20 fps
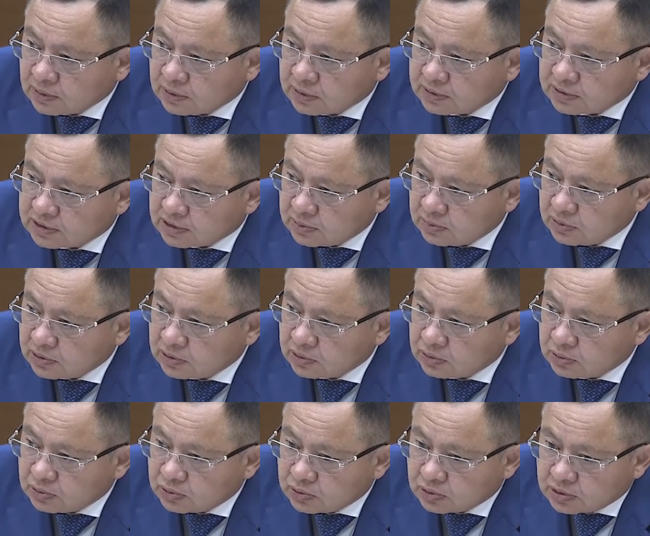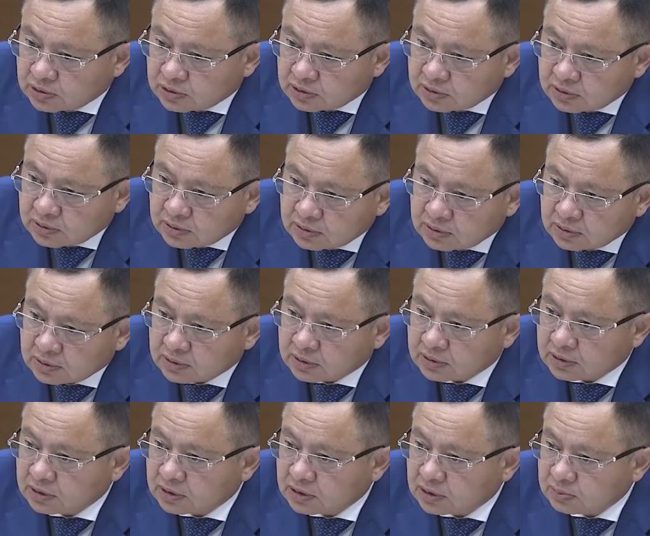замену окон,
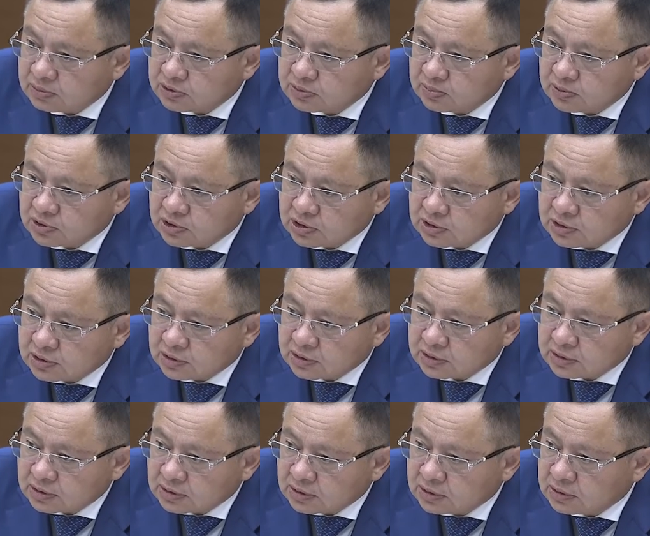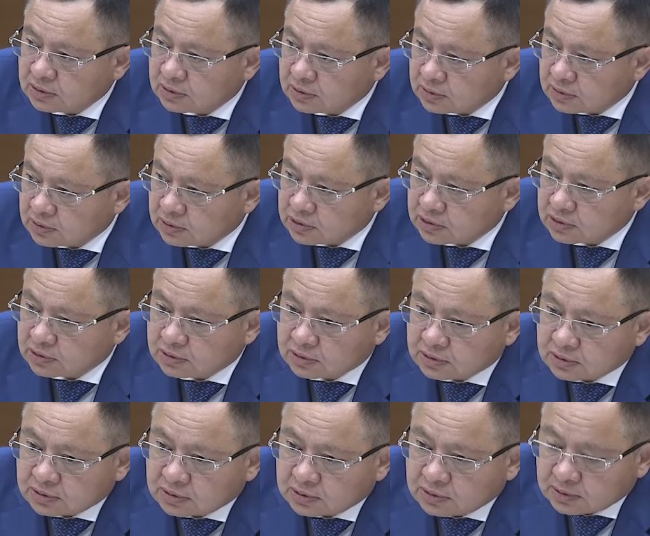э, обеспечение значит,
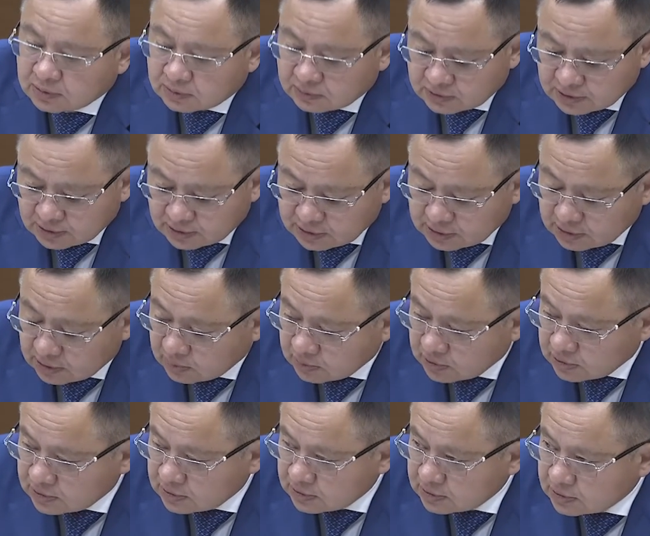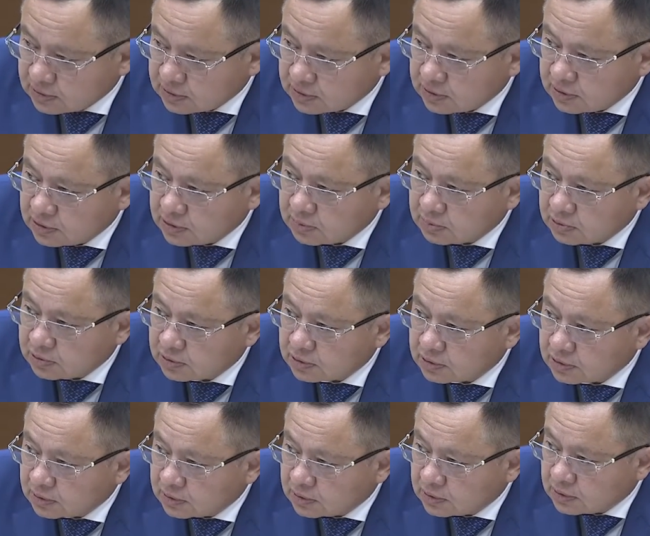э, в сельской местности, где не было
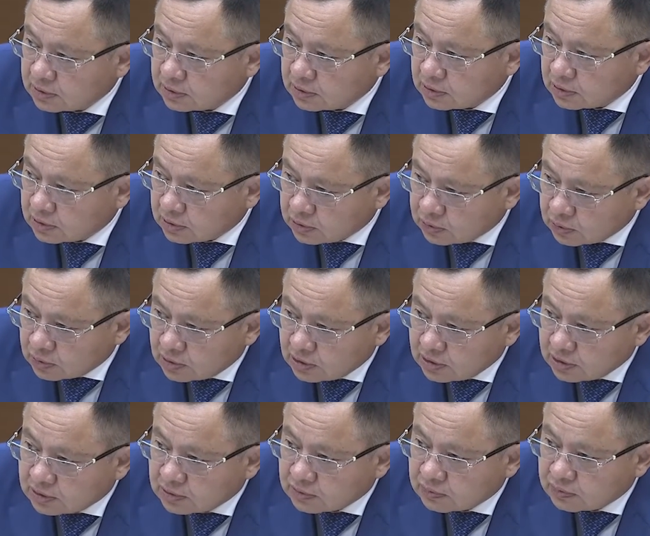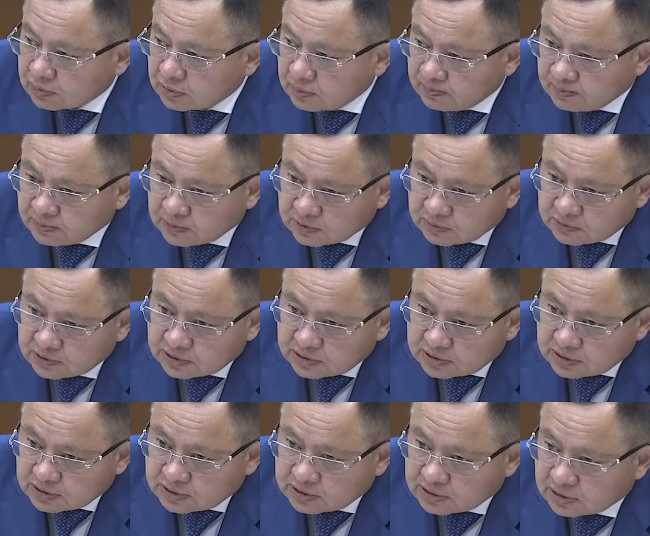э, туалетов. В
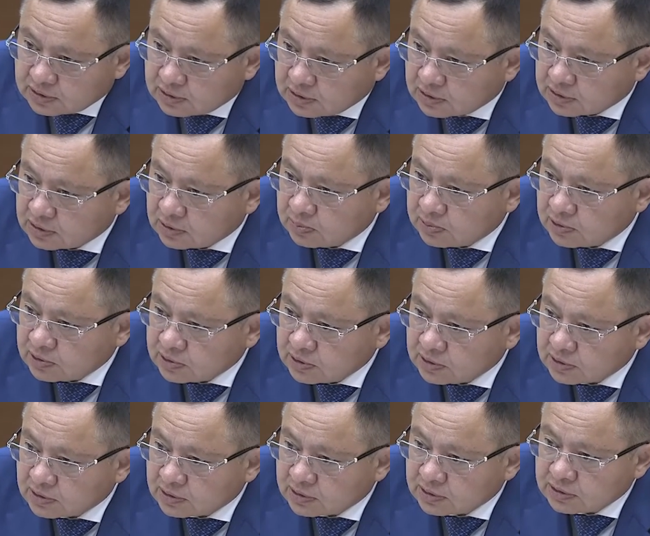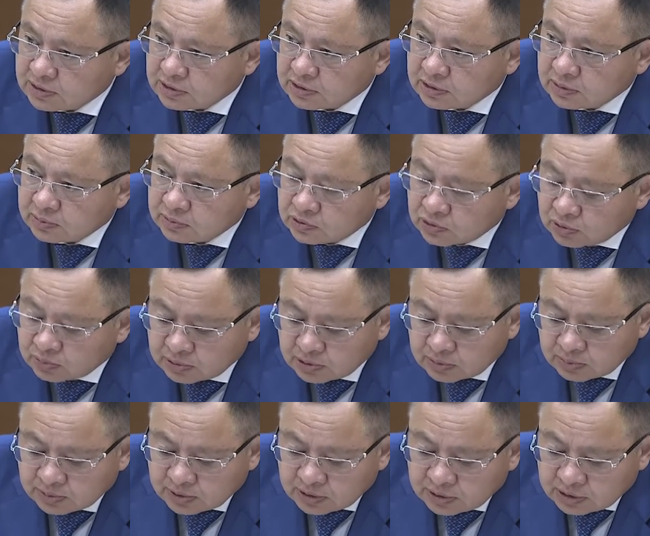детских садах дополнительно делаем теплые
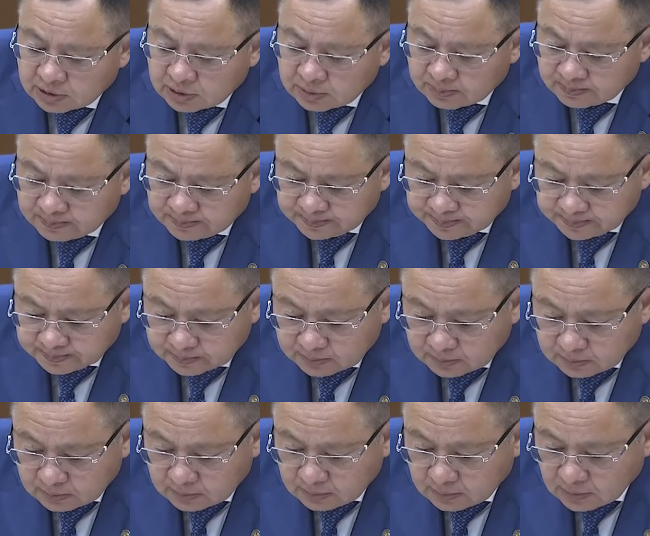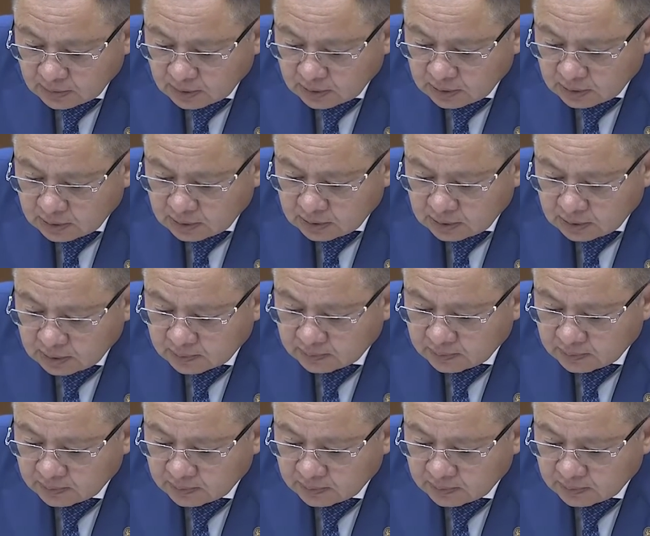полы. И